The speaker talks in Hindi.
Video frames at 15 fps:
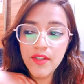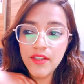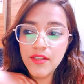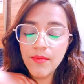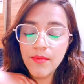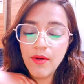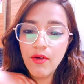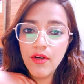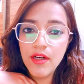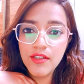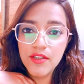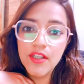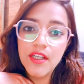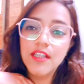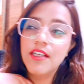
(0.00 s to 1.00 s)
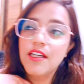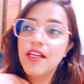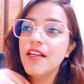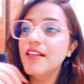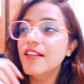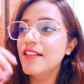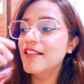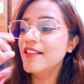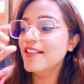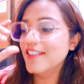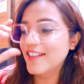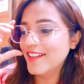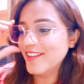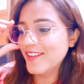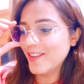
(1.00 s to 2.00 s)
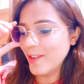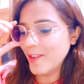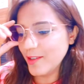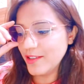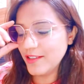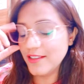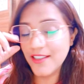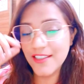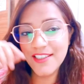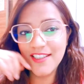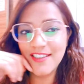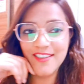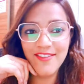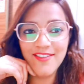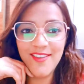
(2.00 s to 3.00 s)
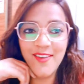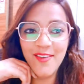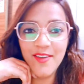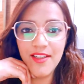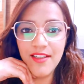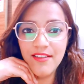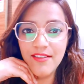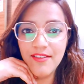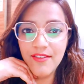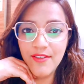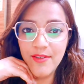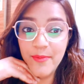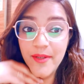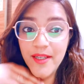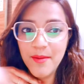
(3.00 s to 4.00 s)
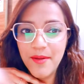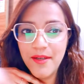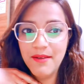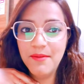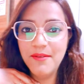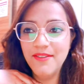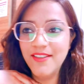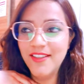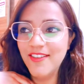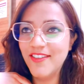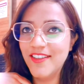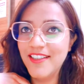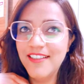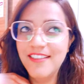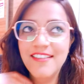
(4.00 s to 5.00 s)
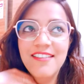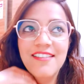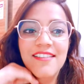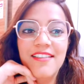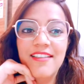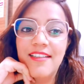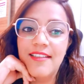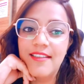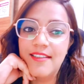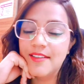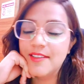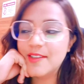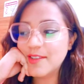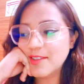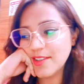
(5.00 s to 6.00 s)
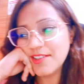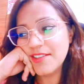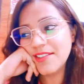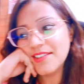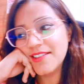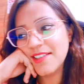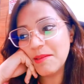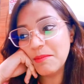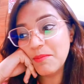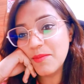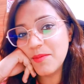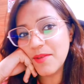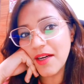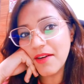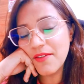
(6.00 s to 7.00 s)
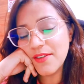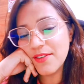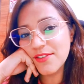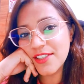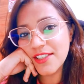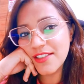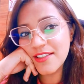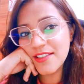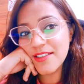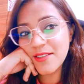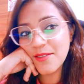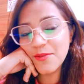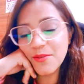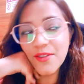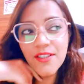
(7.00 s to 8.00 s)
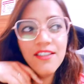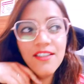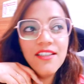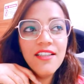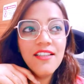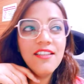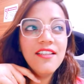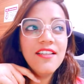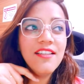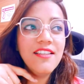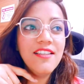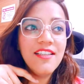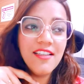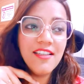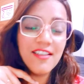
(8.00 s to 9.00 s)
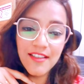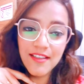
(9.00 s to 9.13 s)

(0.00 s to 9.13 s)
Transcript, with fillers: अच्छा माहौल है अच्छा लग रहा है और अच्छा अच्छा फील हो रहा है और बड़ा बड़ा भी फील हो रहा है और अब काफ़ी कुछ चेंजेस करूँगी धीरे धीरे धीरे